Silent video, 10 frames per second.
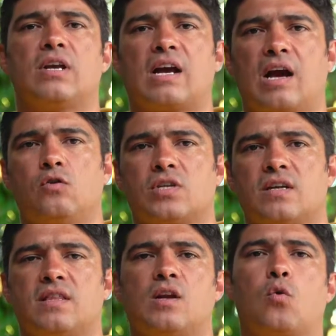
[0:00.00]
son la
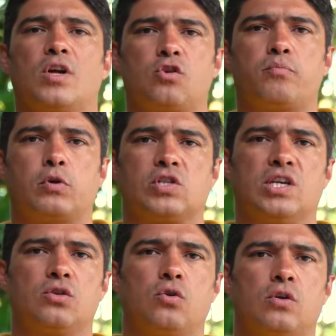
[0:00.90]
causa del
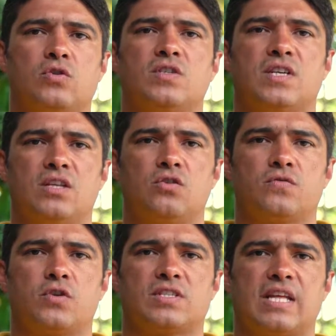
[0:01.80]
4% de los
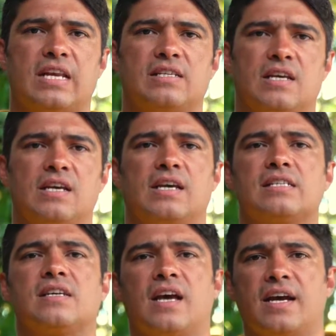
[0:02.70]
incendios forestales
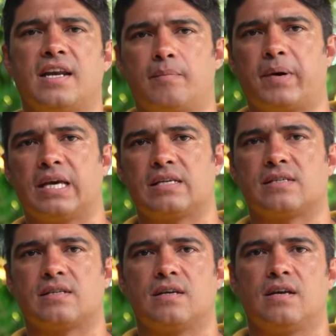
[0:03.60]
que se dan en el
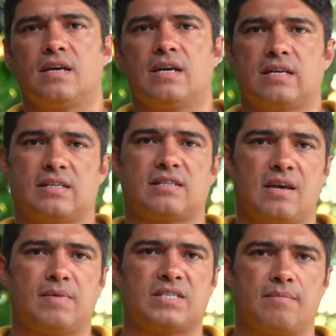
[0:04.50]
país. Estas
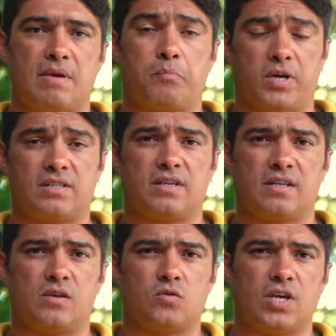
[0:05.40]
quemas también pueden
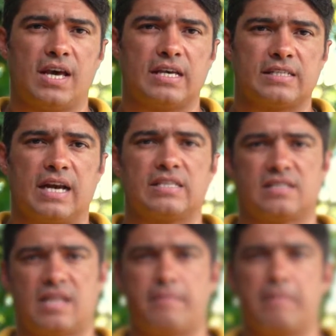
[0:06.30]
ser denunciadas al
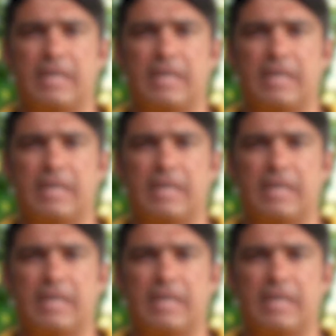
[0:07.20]
sistema de